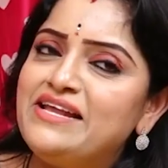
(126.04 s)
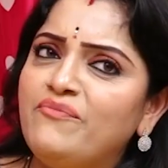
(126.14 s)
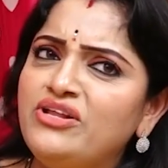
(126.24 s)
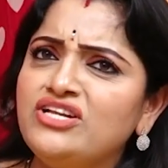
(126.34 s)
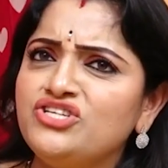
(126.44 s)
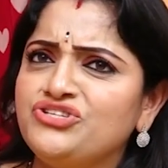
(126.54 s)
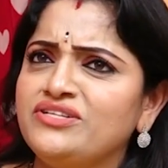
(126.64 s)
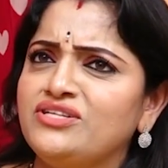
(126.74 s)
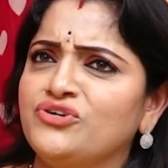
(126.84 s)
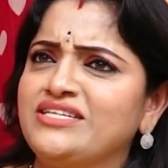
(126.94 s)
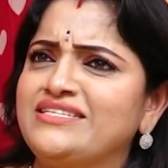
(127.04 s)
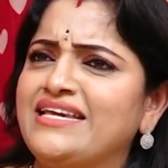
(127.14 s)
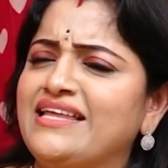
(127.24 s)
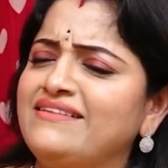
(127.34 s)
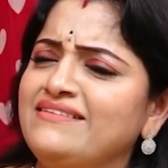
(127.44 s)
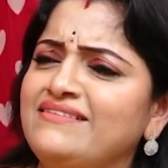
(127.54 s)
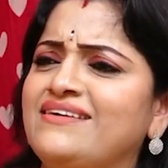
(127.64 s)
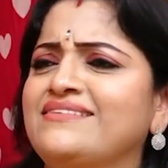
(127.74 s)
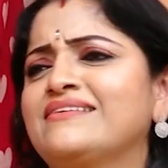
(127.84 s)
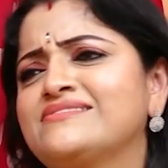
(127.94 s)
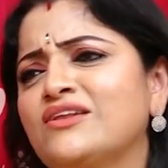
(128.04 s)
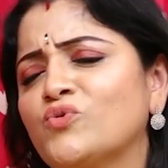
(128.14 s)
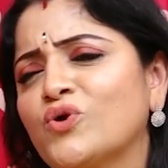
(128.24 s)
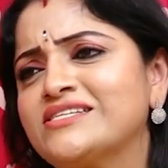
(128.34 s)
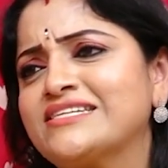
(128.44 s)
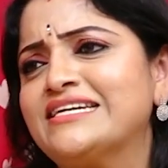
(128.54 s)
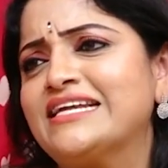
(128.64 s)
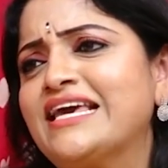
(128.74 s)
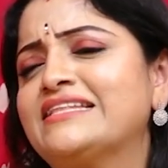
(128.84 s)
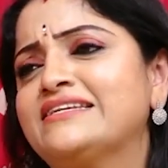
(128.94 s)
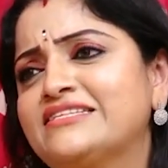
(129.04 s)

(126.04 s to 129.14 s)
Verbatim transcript: రెమ్యునరేషన్ గురించి ఎంతెంత అసలు ఒక స్కిట్ కి ఎంత